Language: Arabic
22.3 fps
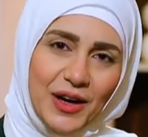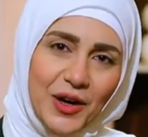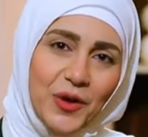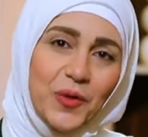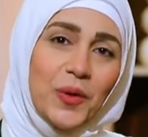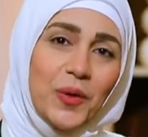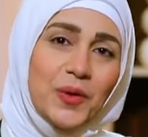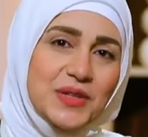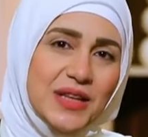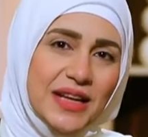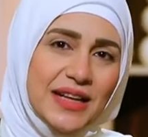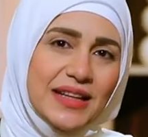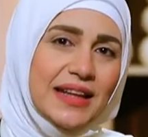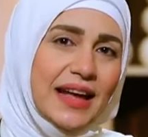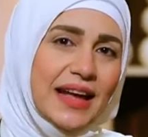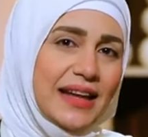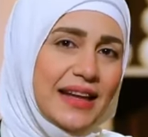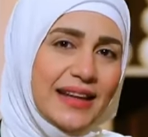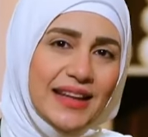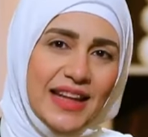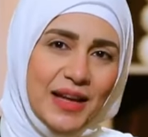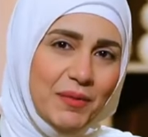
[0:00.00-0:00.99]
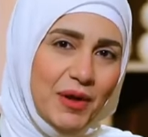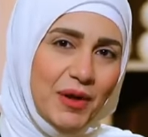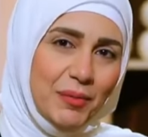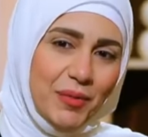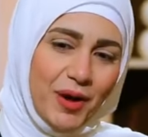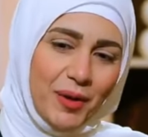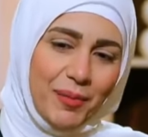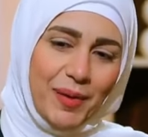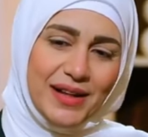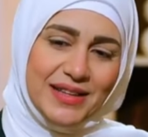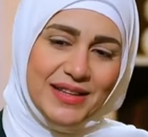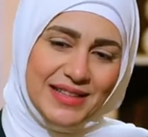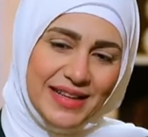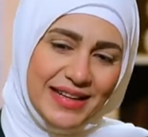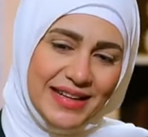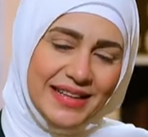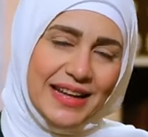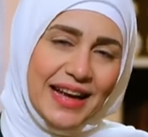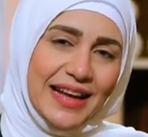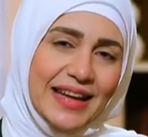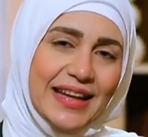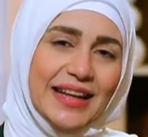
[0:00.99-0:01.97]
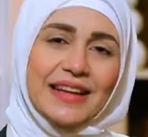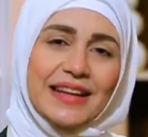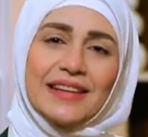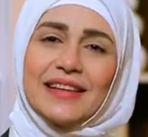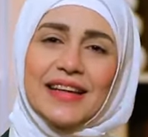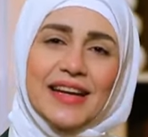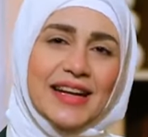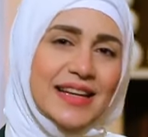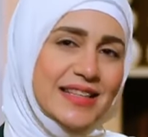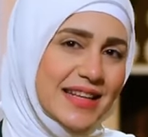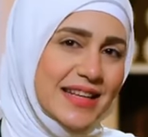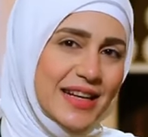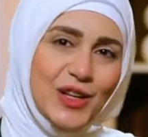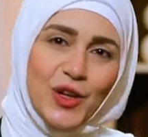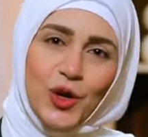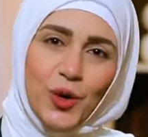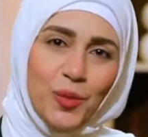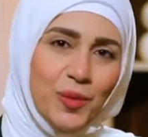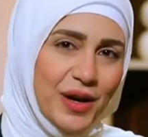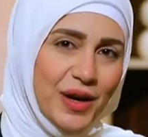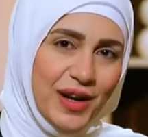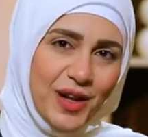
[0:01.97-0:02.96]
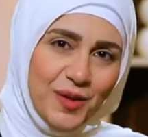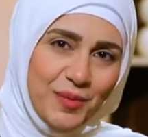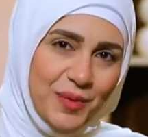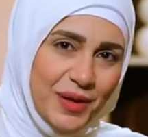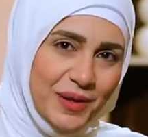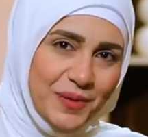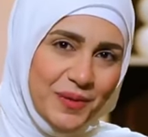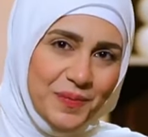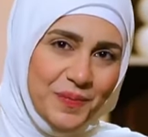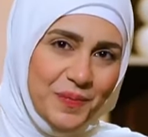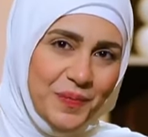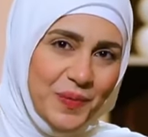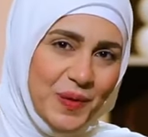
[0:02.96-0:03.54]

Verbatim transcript: هو وسيدنا علي دايما مع بعض سيدنا علي كان دراع سيدنا عمر اليمين